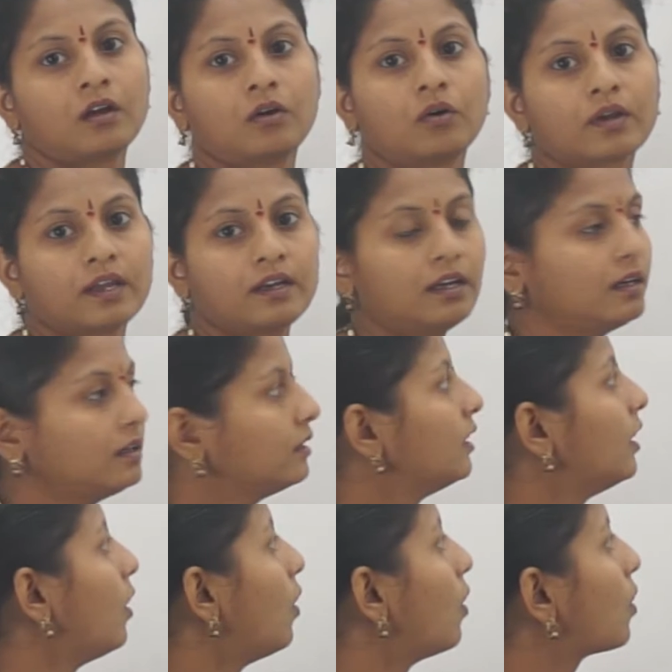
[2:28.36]
ఓకేనా
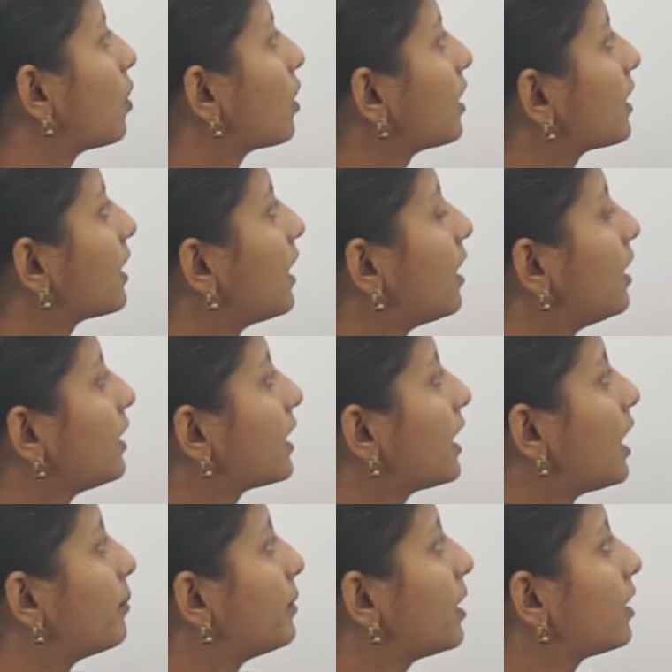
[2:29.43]
ఒక్కొక్క కా ఈ
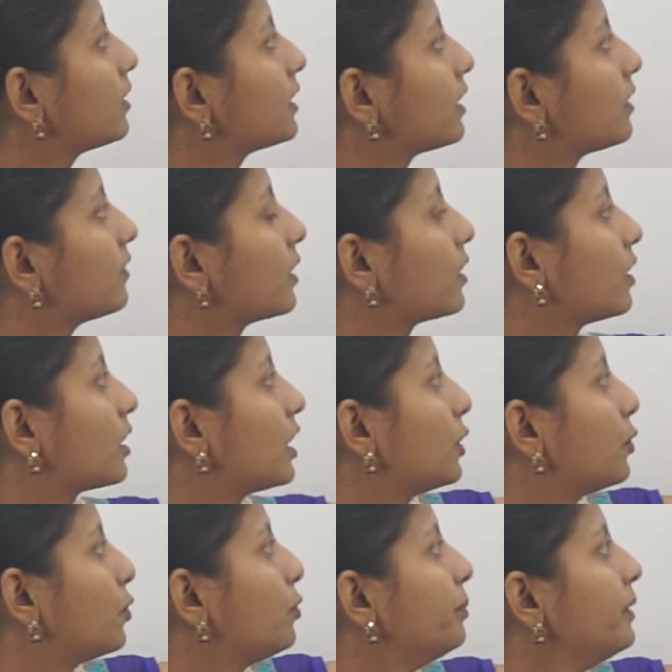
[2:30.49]
కామా తర్వాత ఒక్కొక్క
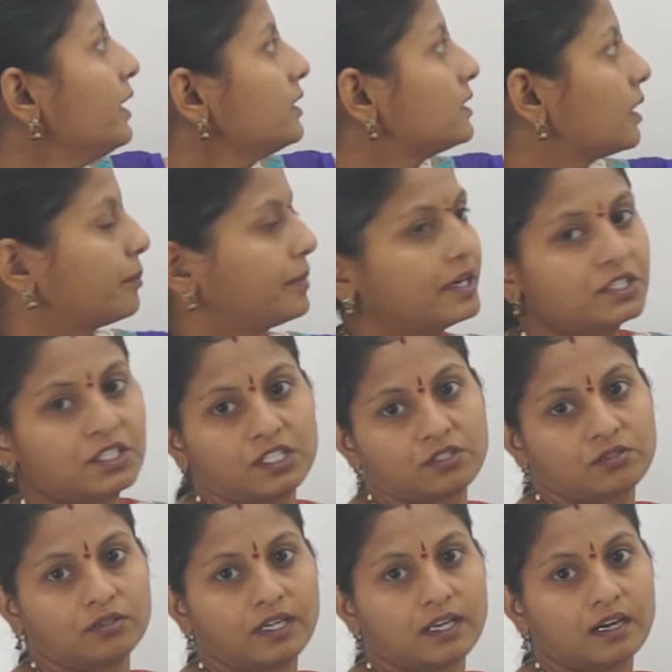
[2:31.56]
గ్రూప్ని సపరేట్
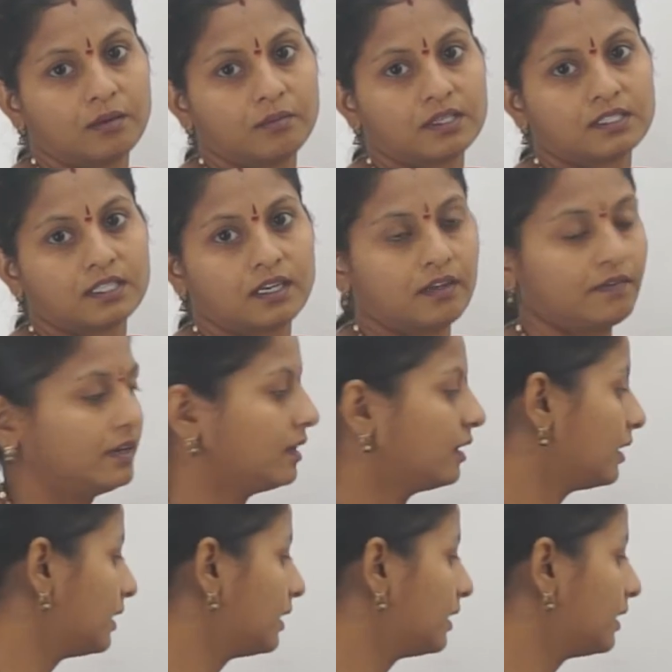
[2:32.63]
చేస్తుంది కామాస్ అనేవి